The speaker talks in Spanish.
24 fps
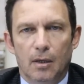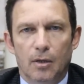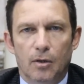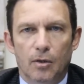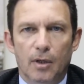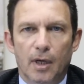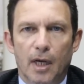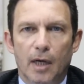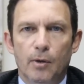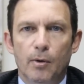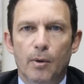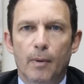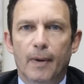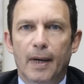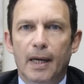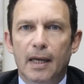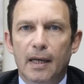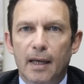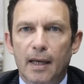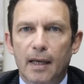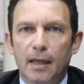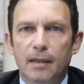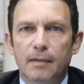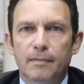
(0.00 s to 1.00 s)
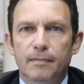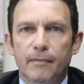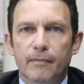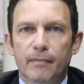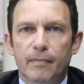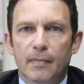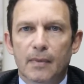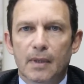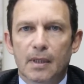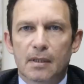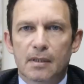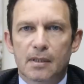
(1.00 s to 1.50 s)
Con la nueva ley
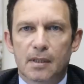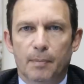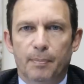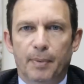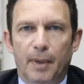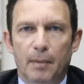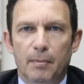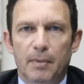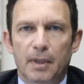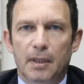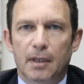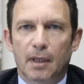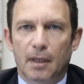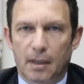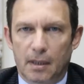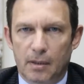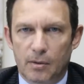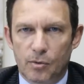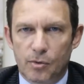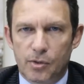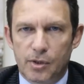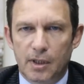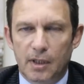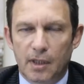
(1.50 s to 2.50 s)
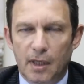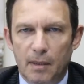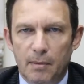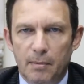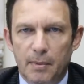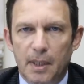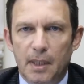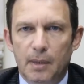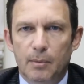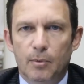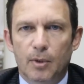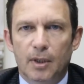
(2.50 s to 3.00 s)
se permite reducir el
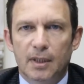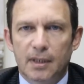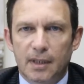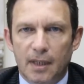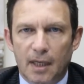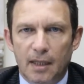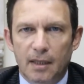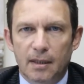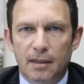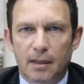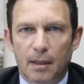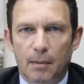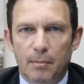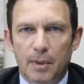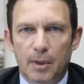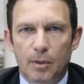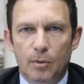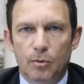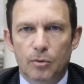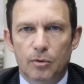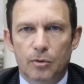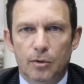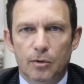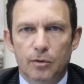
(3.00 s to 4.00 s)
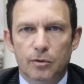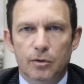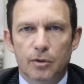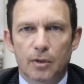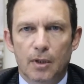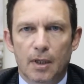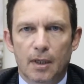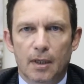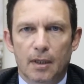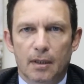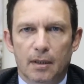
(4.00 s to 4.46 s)
mínimo a 30 minutos,